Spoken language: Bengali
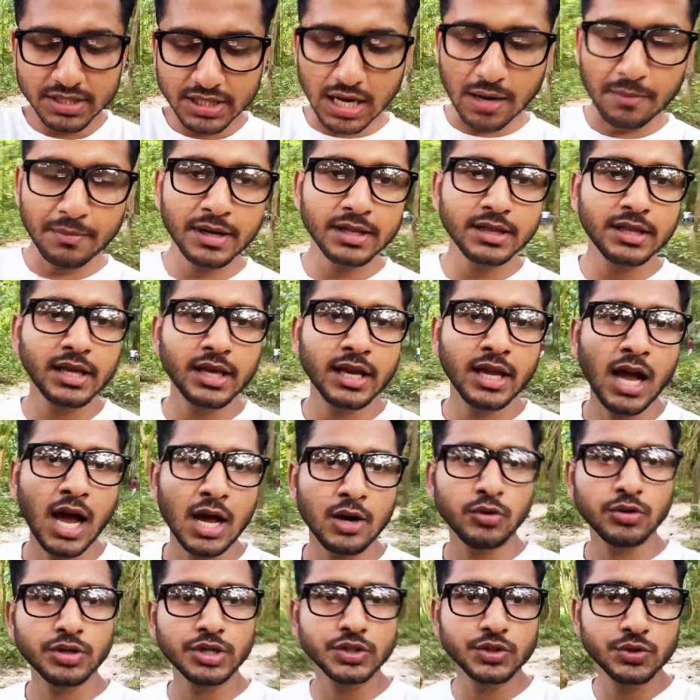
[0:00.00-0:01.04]
আমার সামনের দিকে
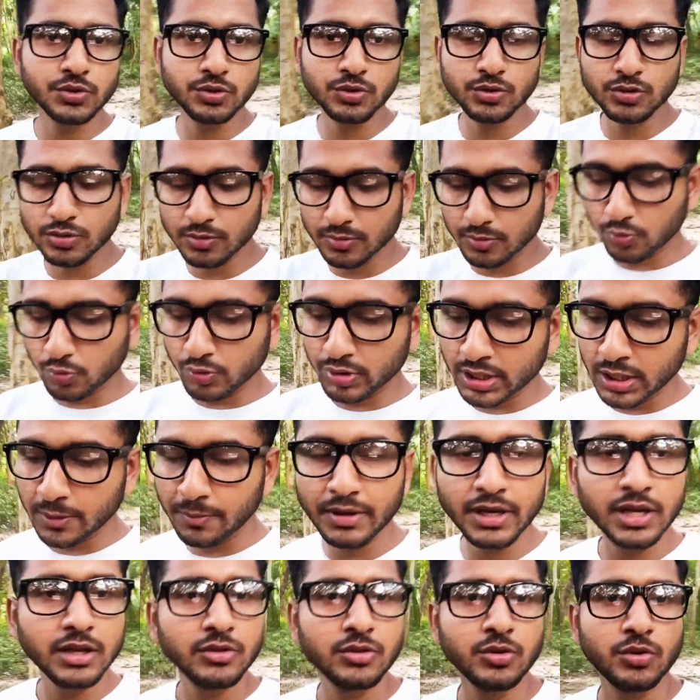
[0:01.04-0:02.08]
আরও কিছু উই
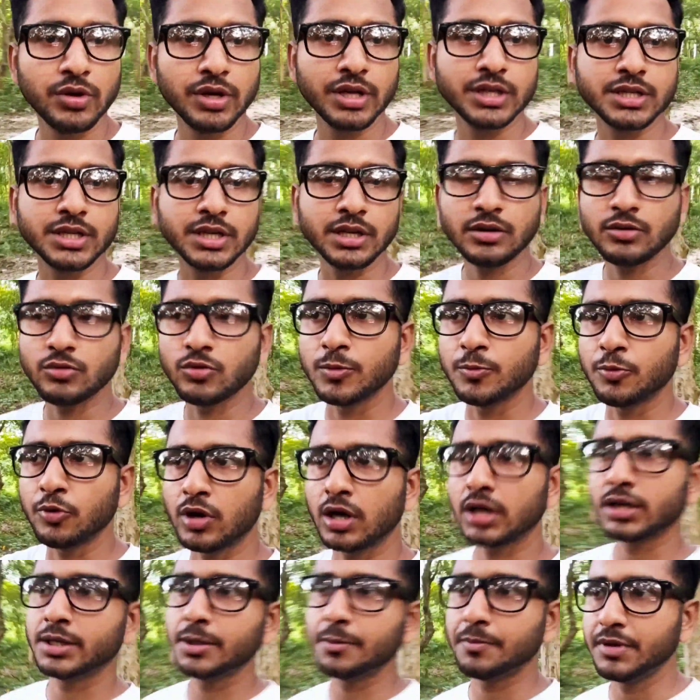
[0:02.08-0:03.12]
ঢিপি কিন্তু রয়েছে উই
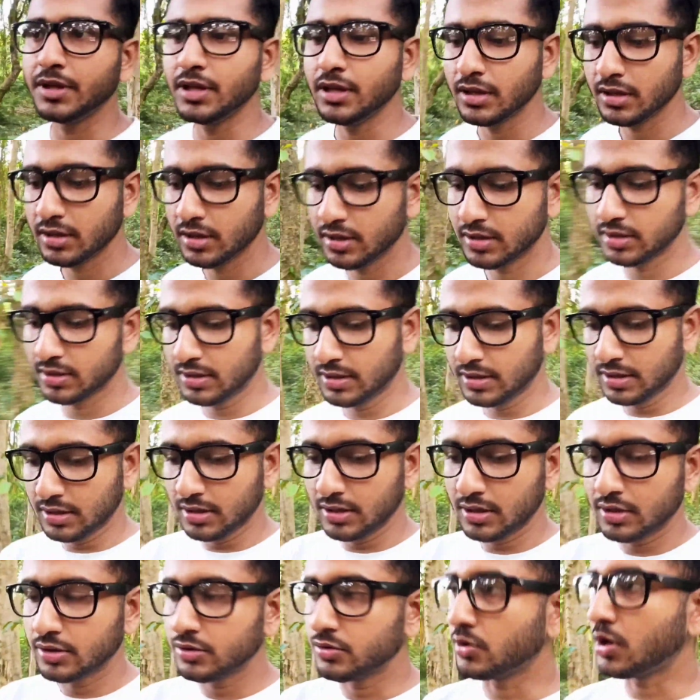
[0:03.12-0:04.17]
প্রকার ঢিপি
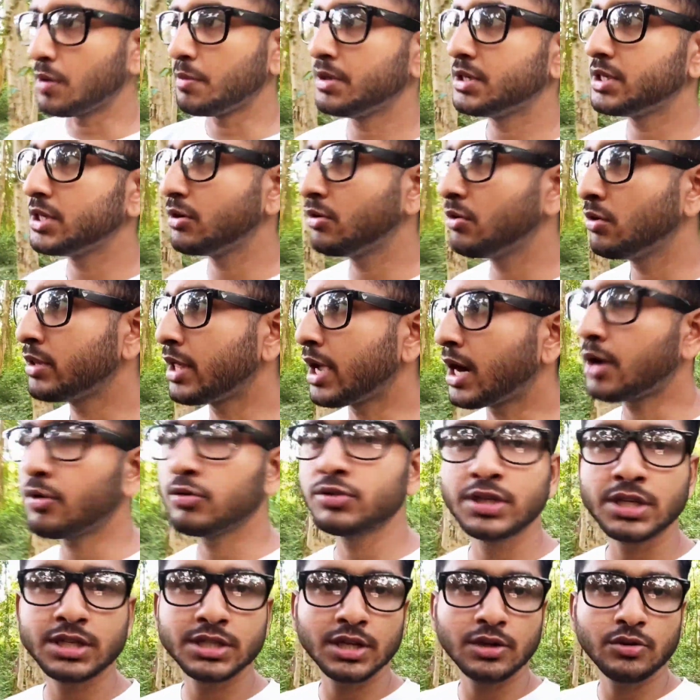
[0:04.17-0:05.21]
তো আমি সেগুলো
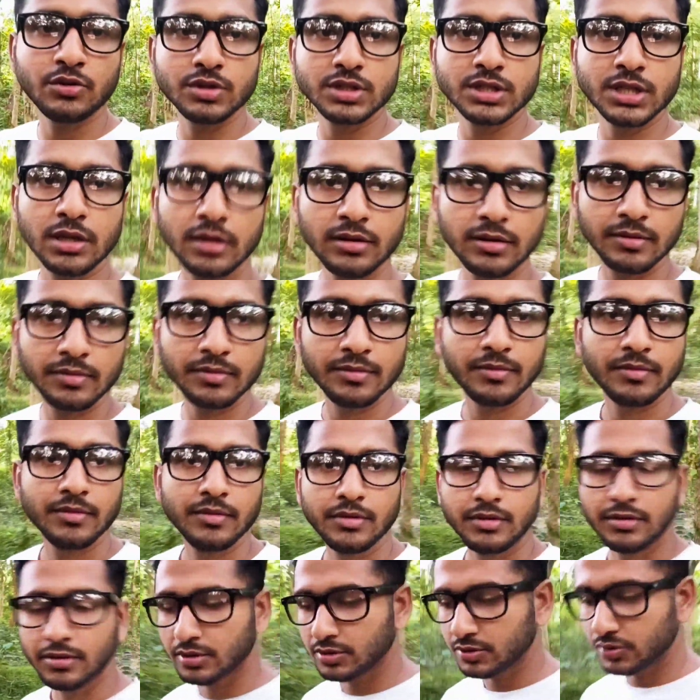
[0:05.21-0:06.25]
দেখানোর চেষ্টা করছি
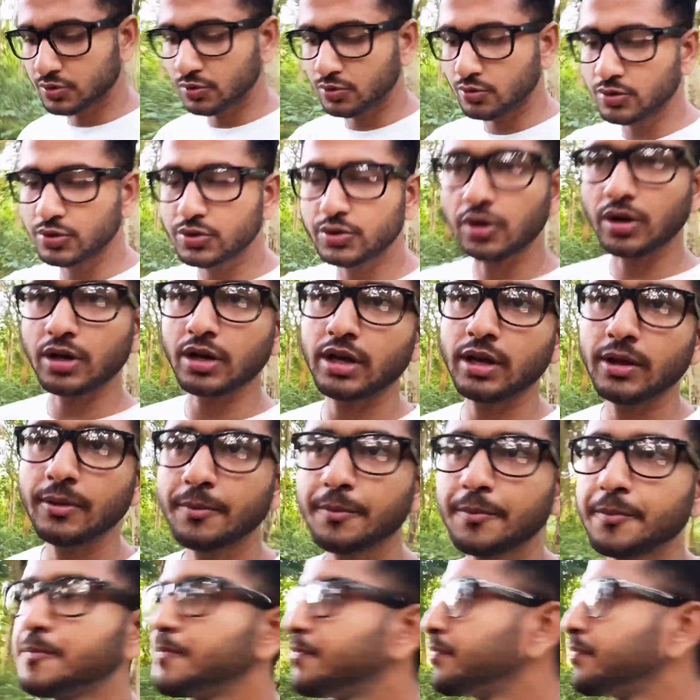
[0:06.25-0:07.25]
চলুন সঙ্গে